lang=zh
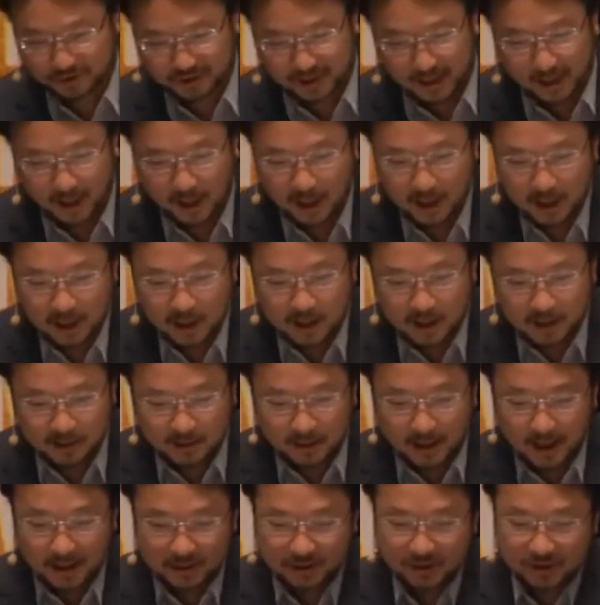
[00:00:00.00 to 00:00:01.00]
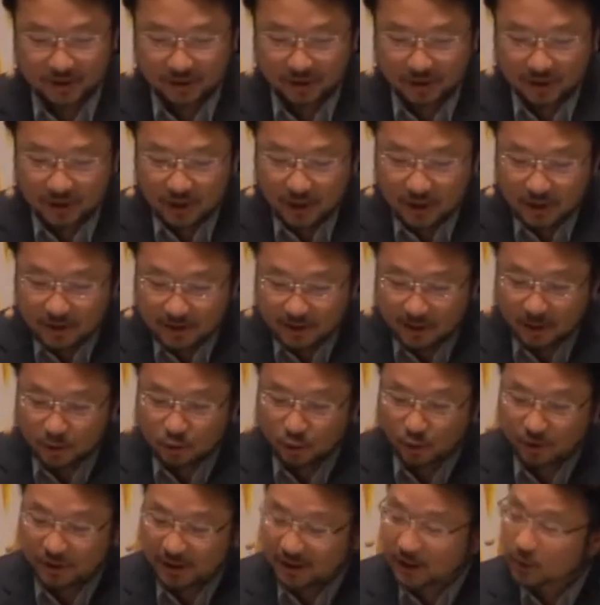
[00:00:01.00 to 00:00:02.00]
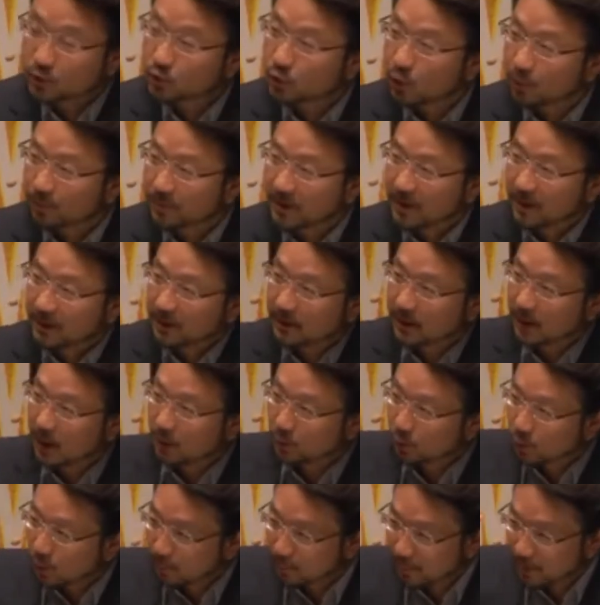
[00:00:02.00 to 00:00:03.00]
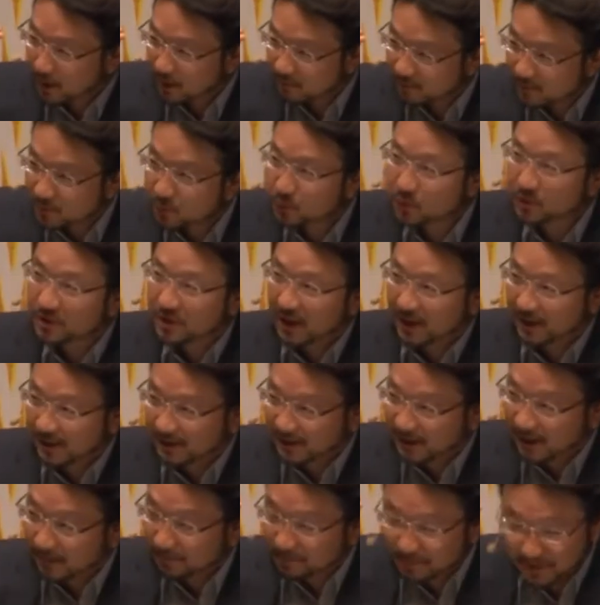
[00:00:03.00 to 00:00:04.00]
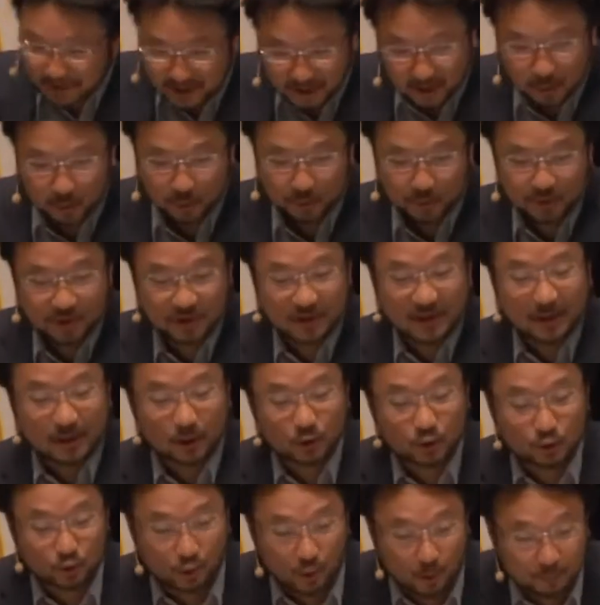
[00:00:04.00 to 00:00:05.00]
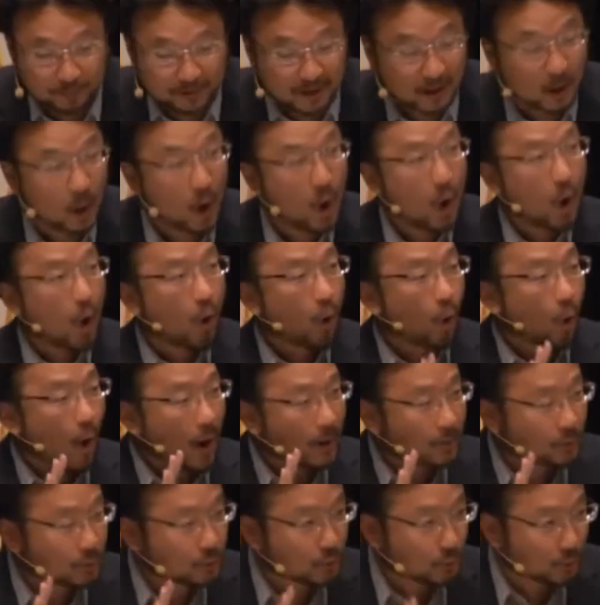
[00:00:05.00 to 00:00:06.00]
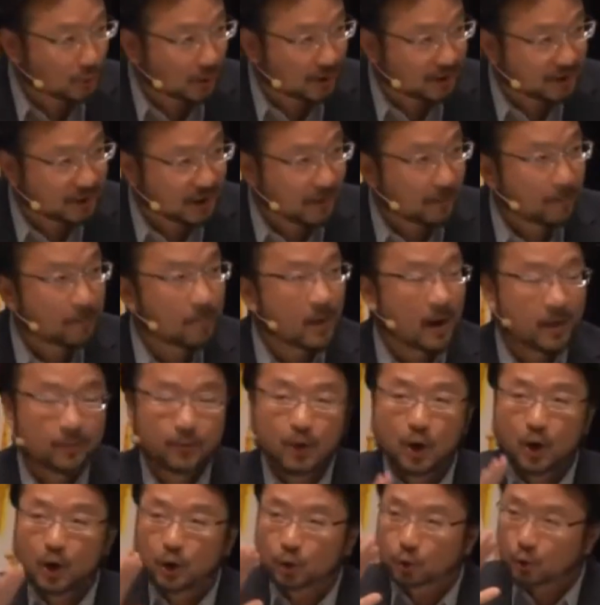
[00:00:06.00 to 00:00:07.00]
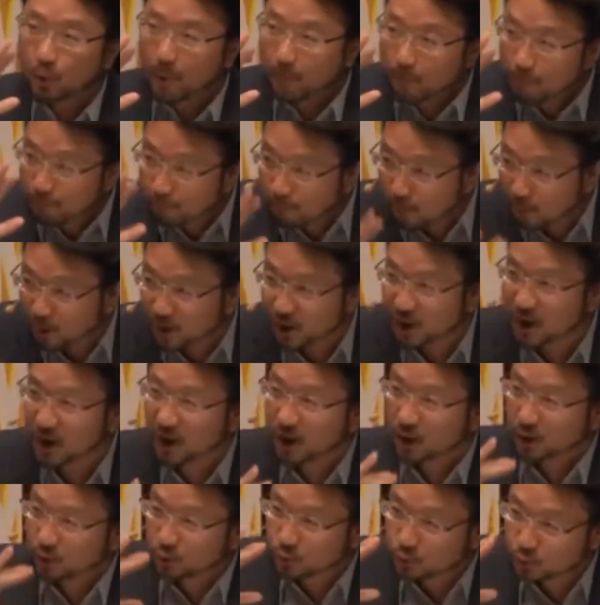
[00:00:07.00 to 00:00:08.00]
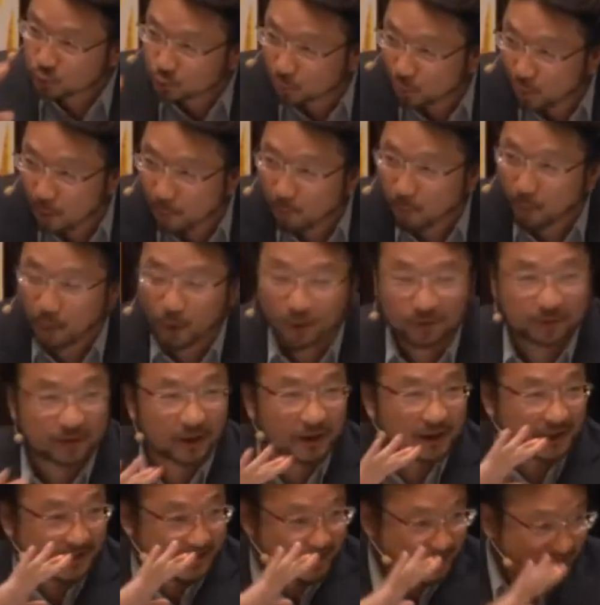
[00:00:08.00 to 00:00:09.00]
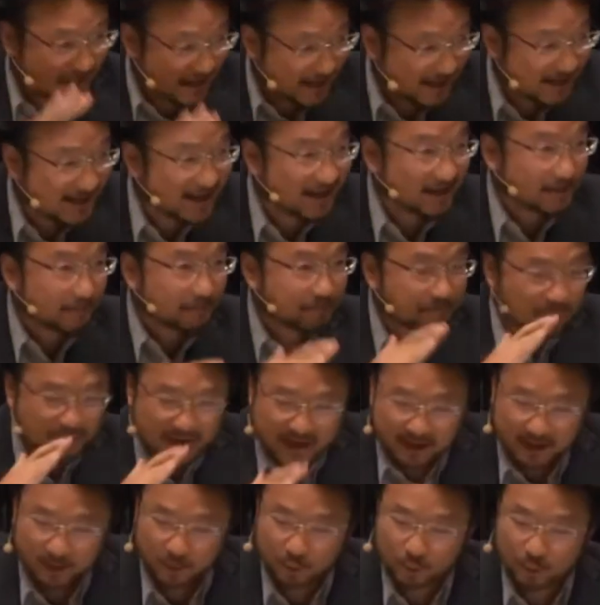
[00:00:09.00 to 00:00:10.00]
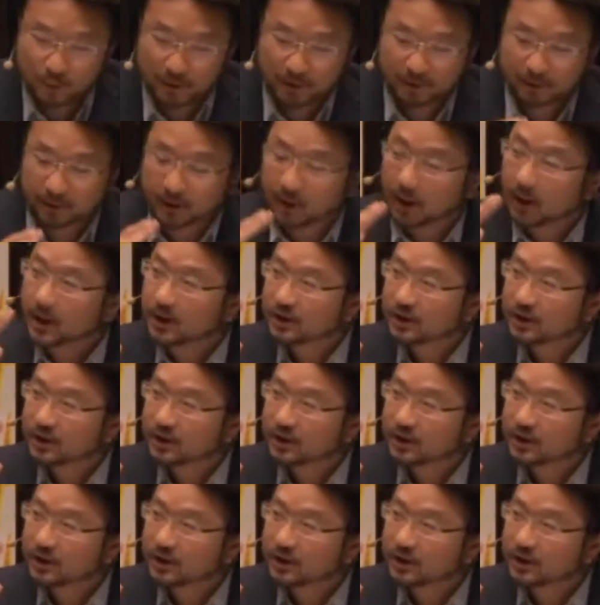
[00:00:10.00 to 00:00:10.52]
家，那是这个作家的作品，那个诺贝尔文学奖给他的评语是他的作品换取了人们对不可捉摸的人类命运的。